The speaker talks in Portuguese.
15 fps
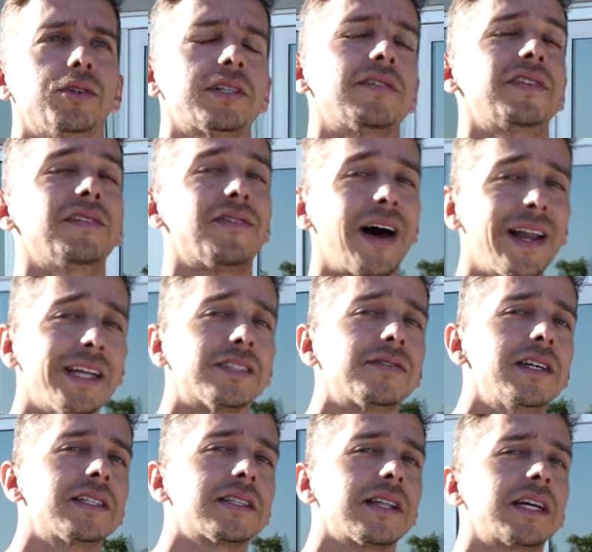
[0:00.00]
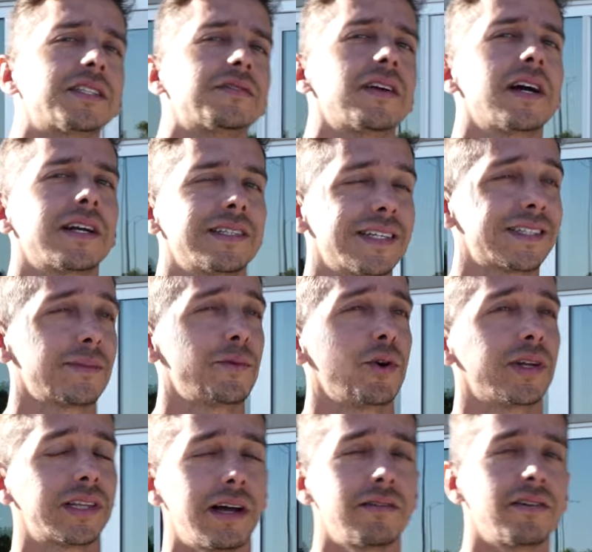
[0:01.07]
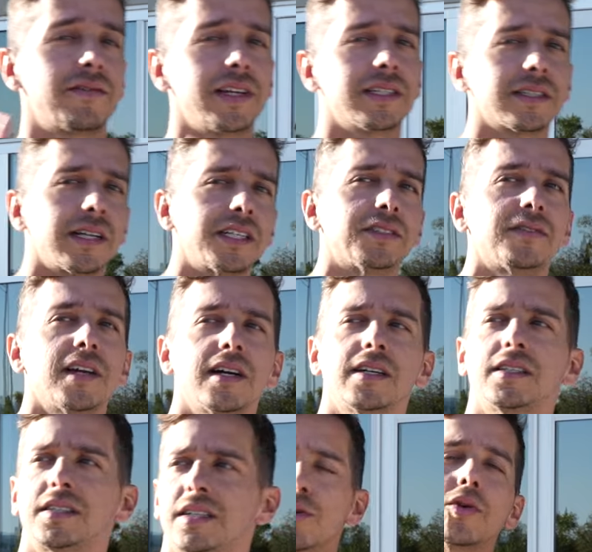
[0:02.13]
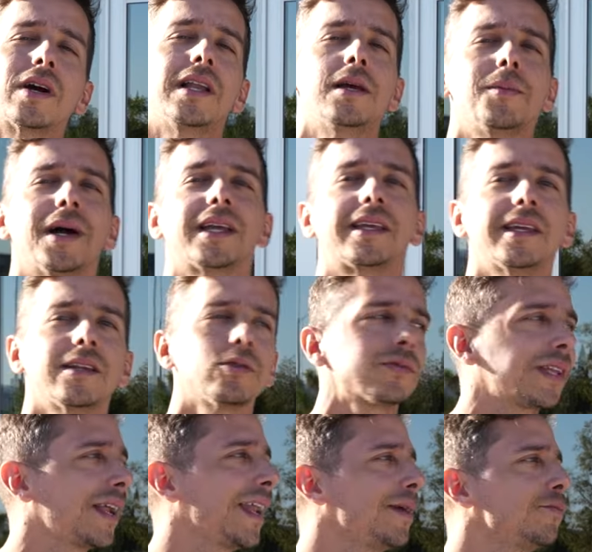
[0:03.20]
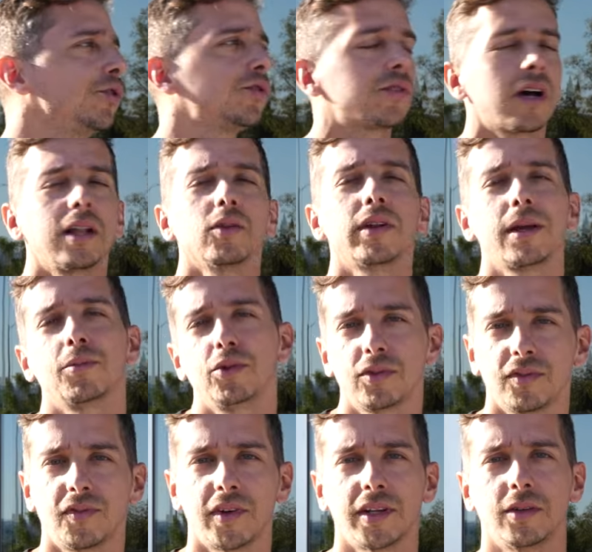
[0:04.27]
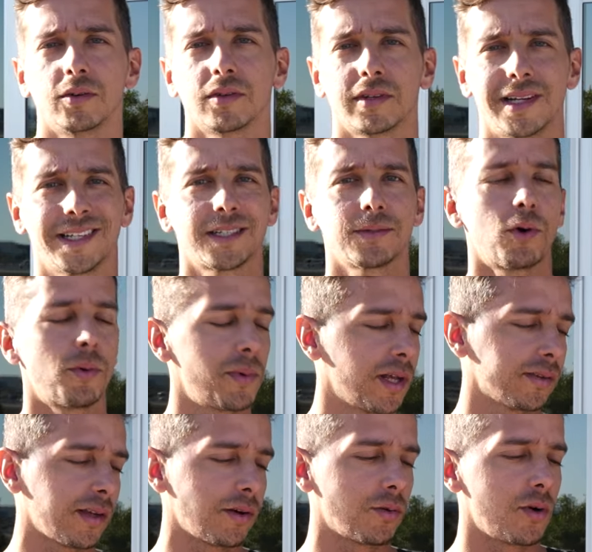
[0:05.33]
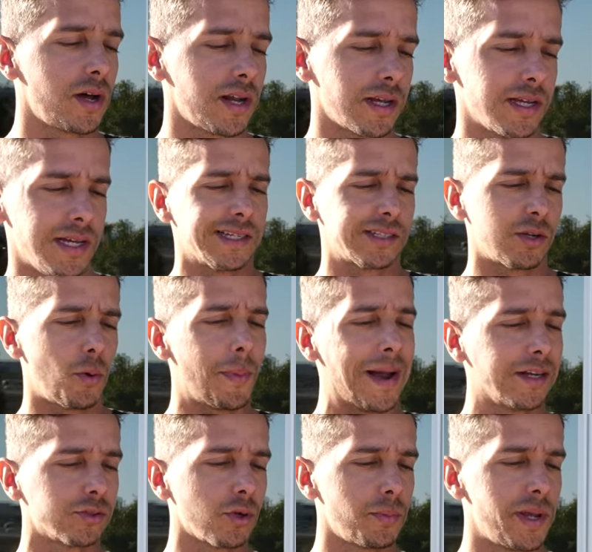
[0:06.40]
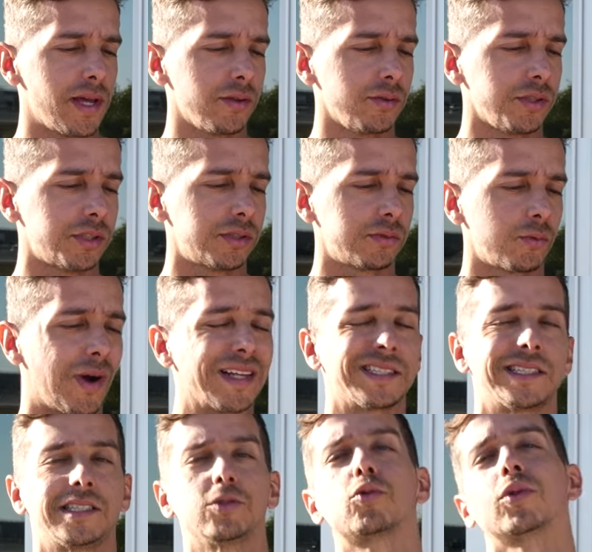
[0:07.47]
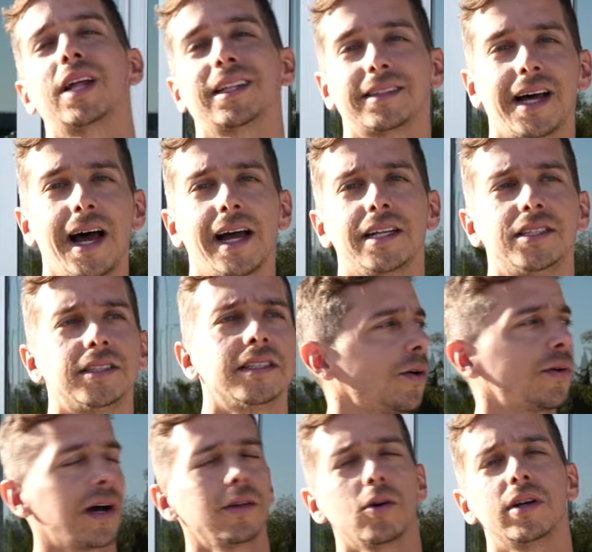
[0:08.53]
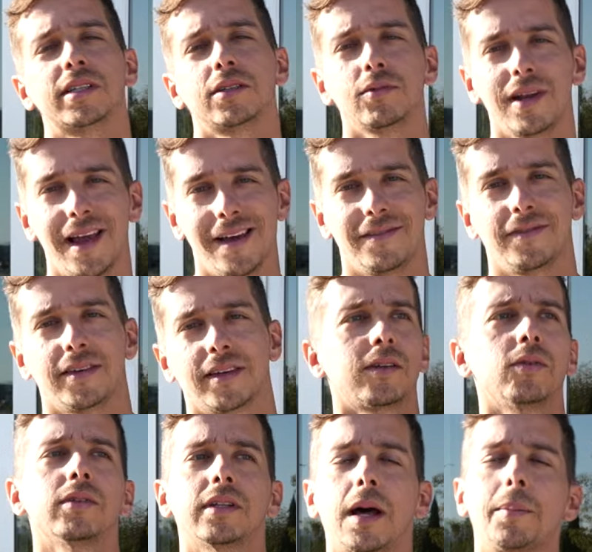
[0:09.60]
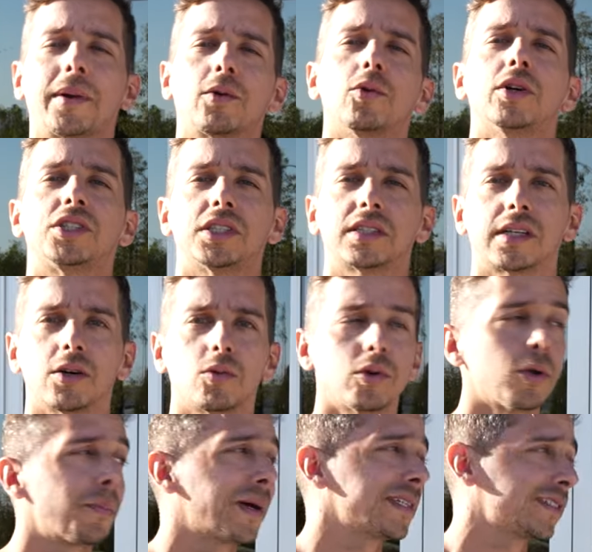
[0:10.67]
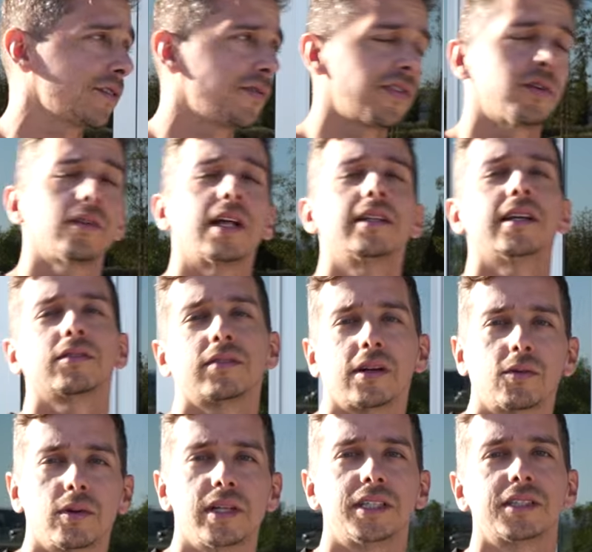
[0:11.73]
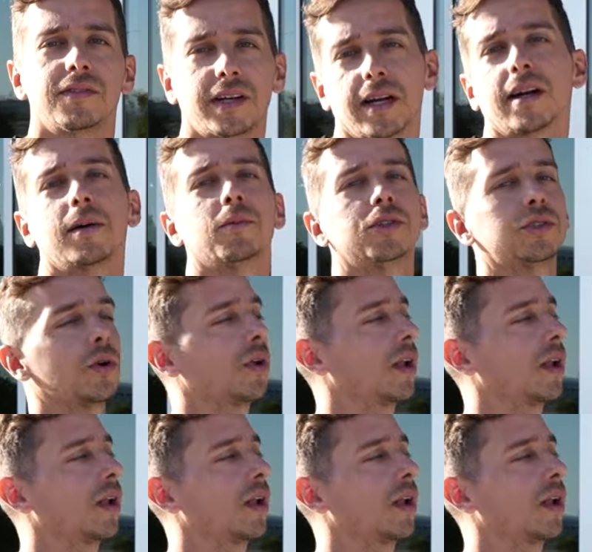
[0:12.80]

eu já vim várias vezes em Las Vegas, essa é a minha oitava vez em Las Vegas e o clima aqui não está nem muito calor nem muito frio. Nesse momento agora, que são mais ou menos quase 5 da tarde, tá um calorzinho leve, então dá para curtir tranquilo, passei um frio lá dentro na coletiva que acabou de